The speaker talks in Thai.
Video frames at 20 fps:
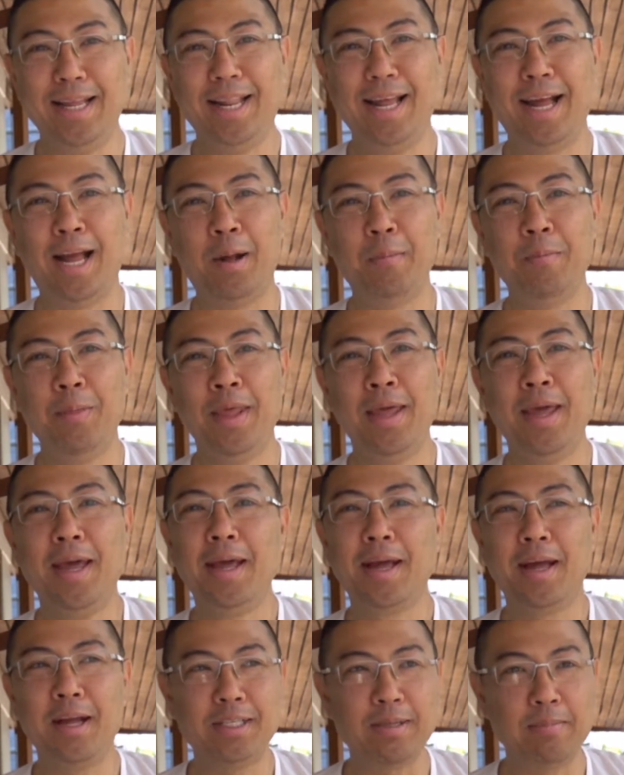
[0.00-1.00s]
นะครับ
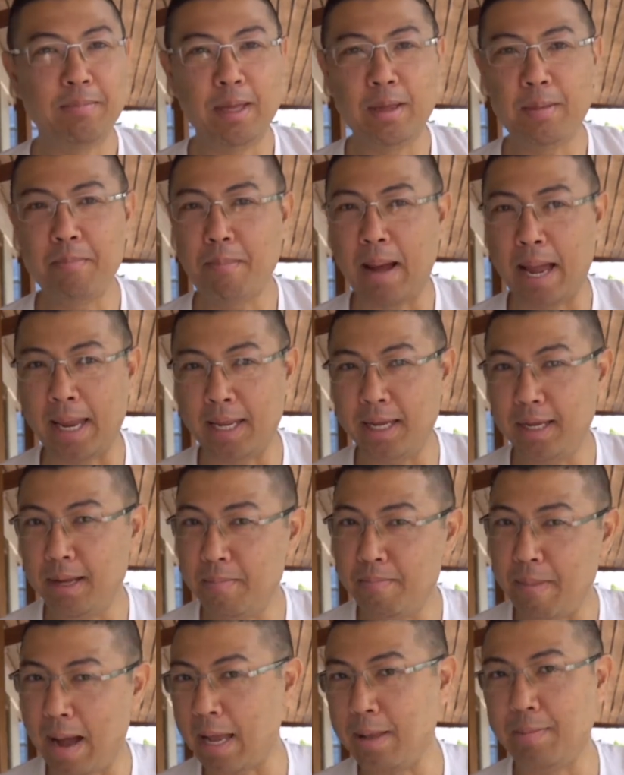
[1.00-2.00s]
ก็จะมีใหม่ก็
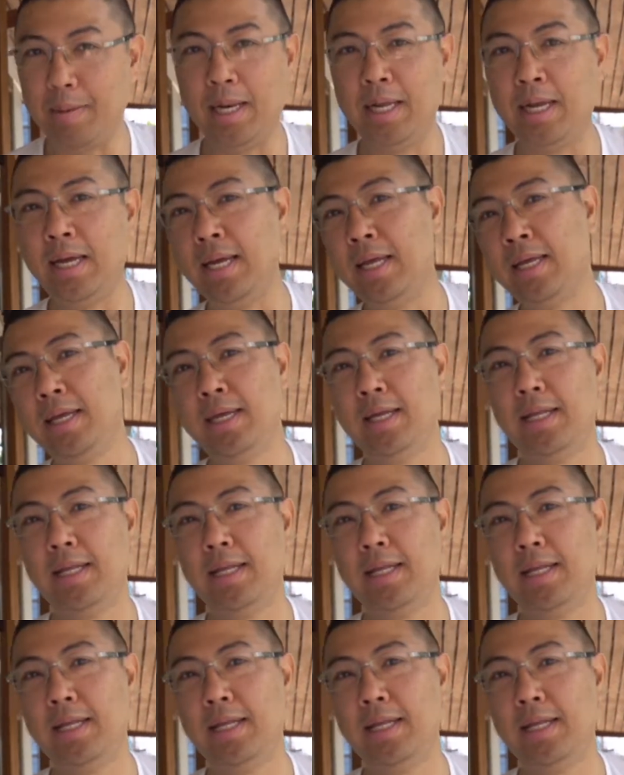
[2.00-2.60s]
ใหม่ไปเลย